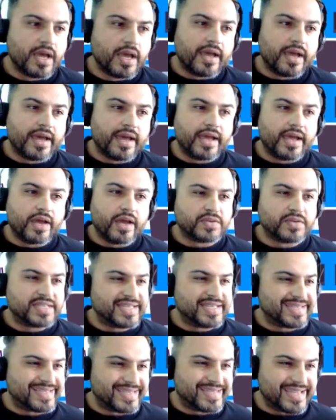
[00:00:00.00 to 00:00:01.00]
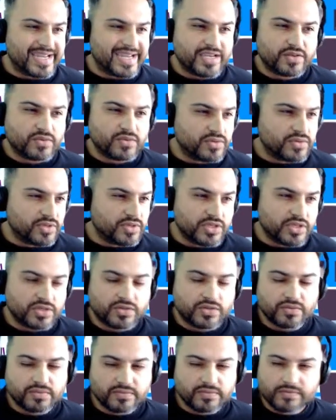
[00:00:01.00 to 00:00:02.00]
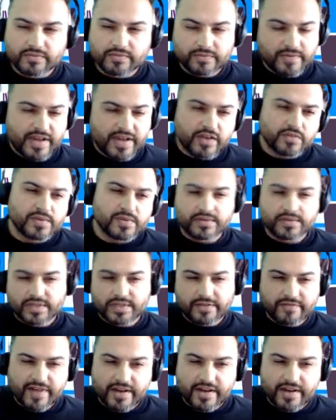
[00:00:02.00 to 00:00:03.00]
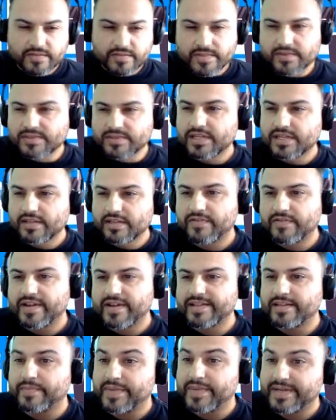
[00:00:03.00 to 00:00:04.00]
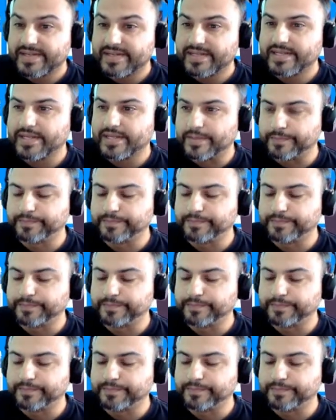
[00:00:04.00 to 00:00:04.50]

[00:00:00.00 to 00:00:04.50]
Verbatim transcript: é, o C6, o Digio, vários bancos, tem vários bancos que eles fazem parceria.